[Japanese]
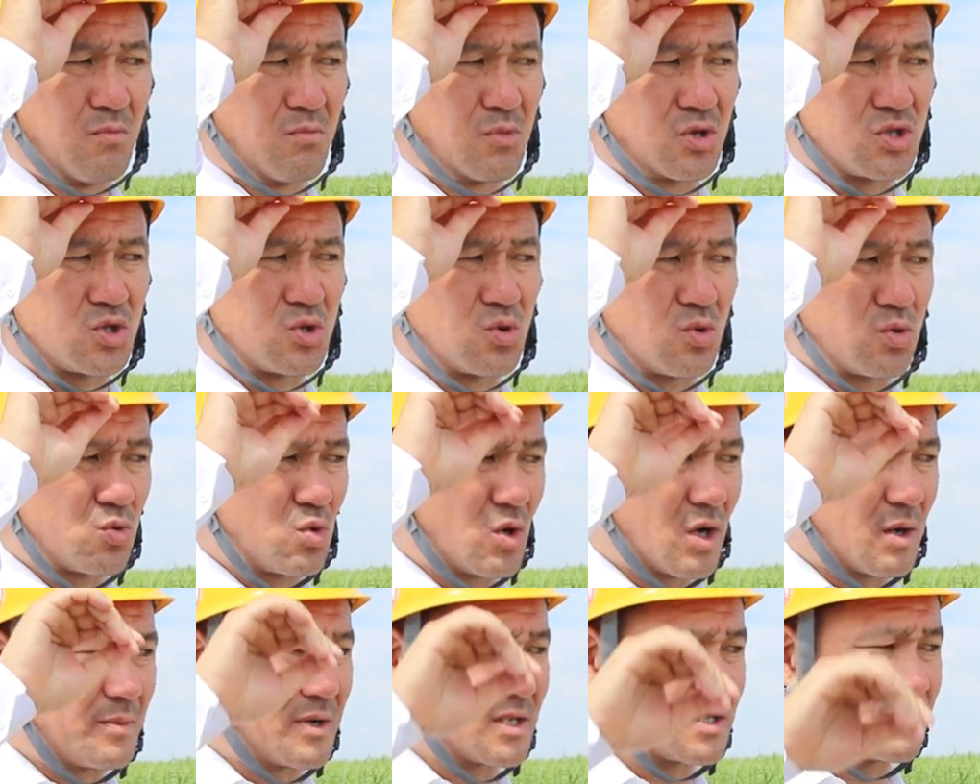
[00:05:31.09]
ま仕
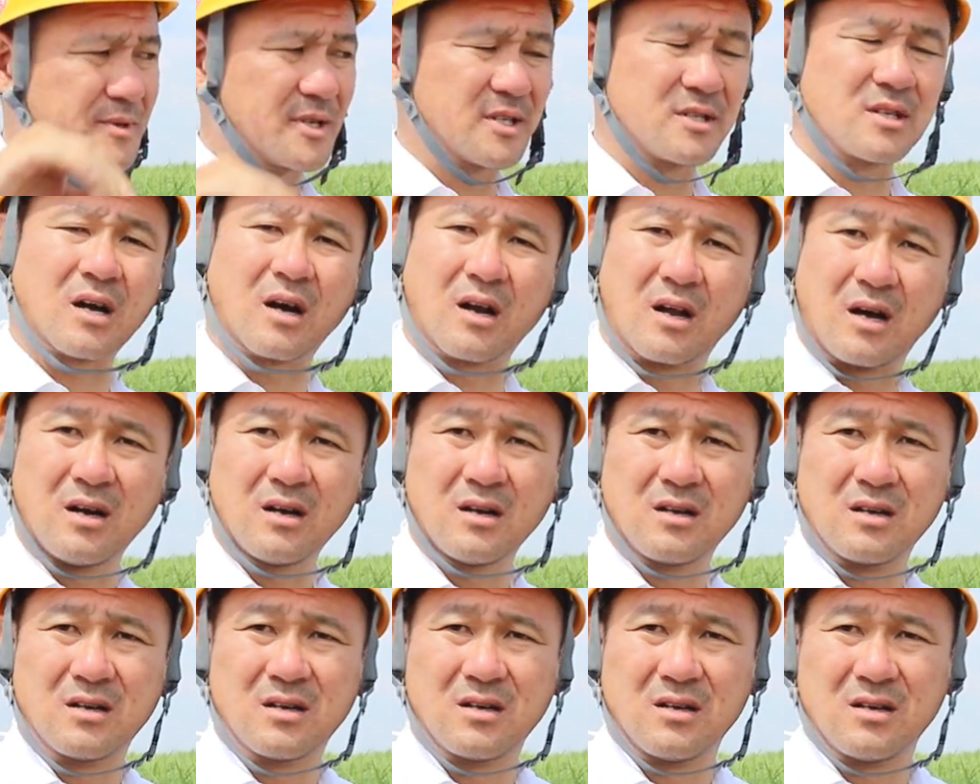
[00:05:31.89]
事は真面目やったか
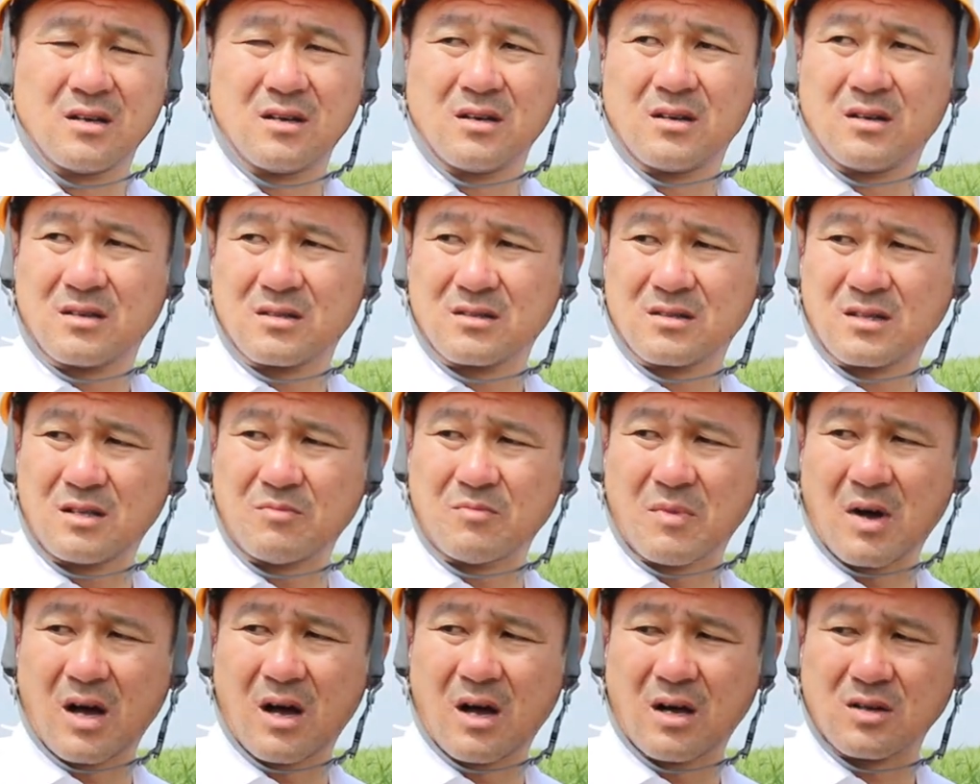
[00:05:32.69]
なで
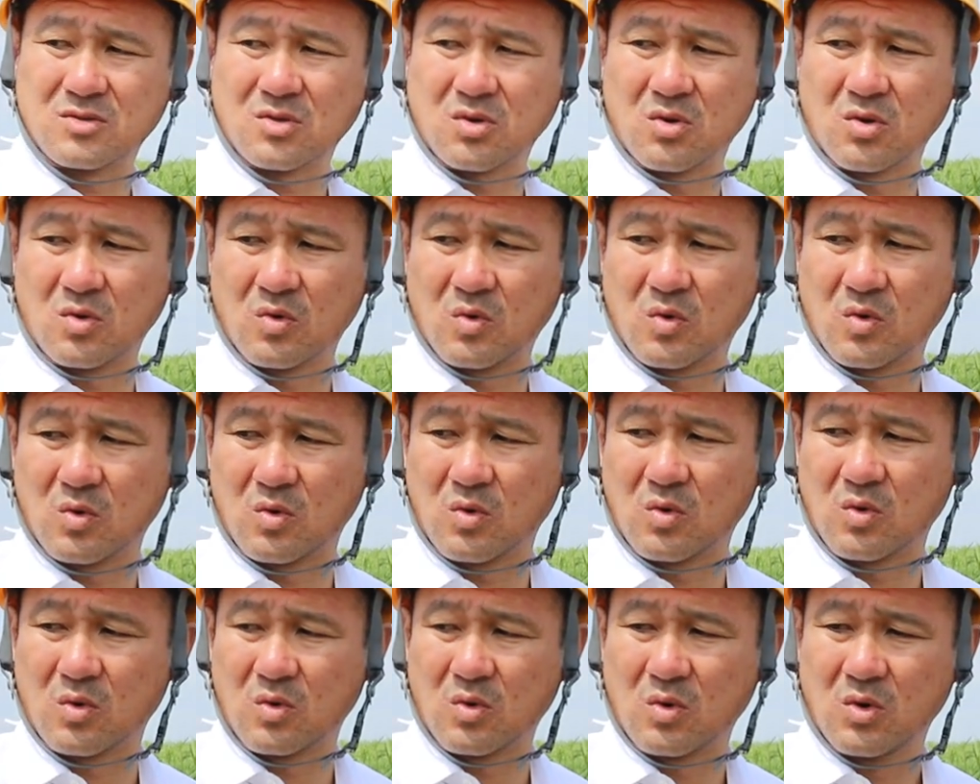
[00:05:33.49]
今そ
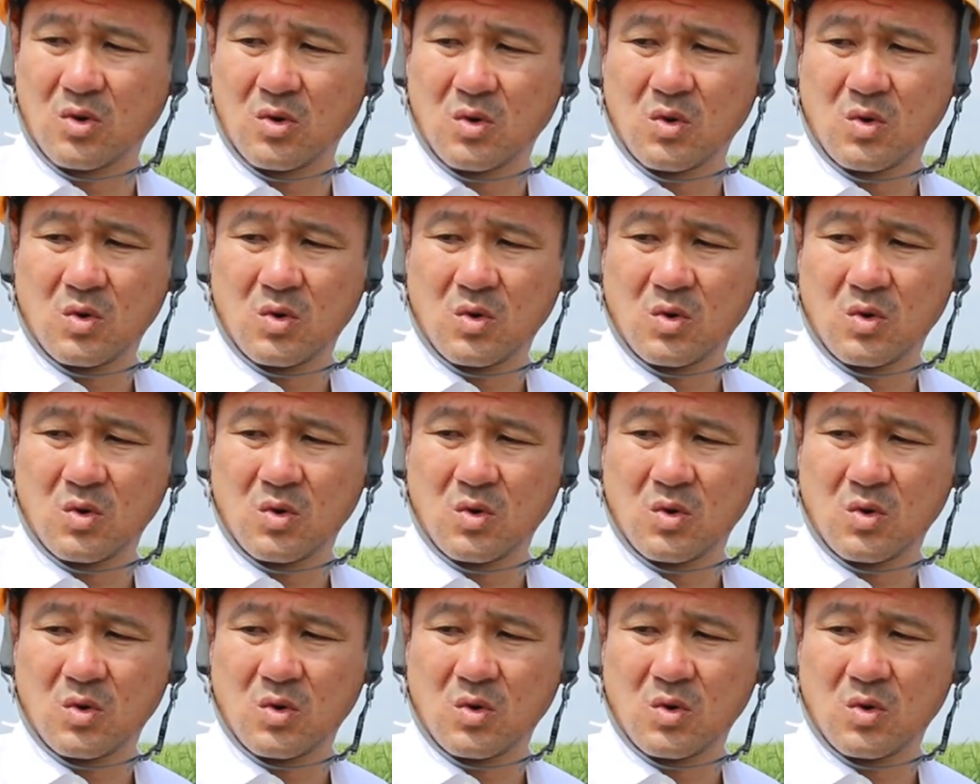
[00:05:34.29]
の